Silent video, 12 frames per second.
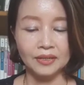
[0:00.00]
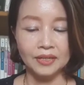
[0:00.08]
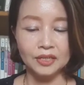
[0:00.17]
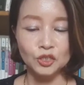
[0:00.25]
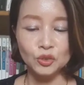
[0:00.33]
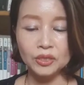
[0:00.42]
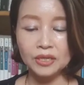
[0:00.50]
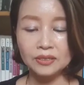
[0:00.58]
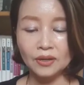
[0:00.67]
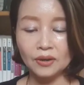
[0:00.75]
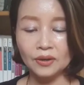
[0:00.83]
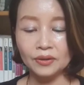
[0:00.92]
그
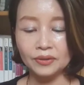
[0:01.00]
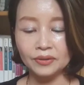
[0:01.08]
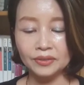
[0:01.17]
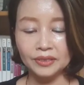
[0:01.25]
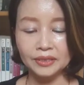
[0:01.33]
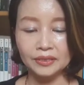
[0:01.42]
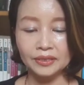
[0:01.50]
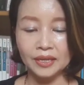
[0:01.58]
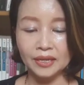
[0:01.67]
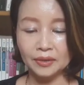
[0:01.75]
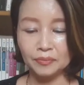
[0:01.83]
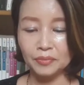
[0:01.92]
중에서
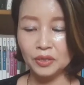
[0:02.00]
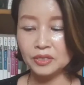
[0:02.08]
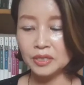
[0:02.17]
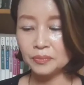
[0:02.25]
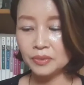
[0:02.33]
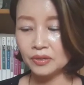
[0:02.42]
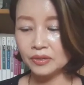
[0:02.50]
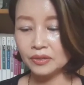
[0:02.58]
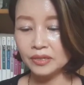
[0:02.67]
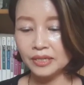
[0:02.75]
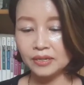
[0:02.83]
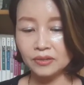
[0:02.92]
예, 몇
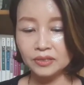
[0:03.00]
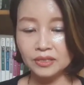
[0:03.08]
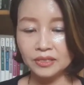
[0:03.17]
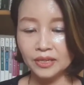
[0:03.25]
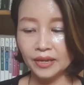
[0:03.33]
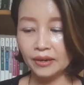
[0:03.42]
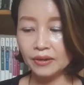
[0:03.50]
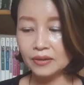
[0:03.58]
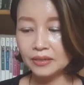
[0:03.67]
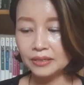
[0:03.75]
챕터를 읽어 드릴게요.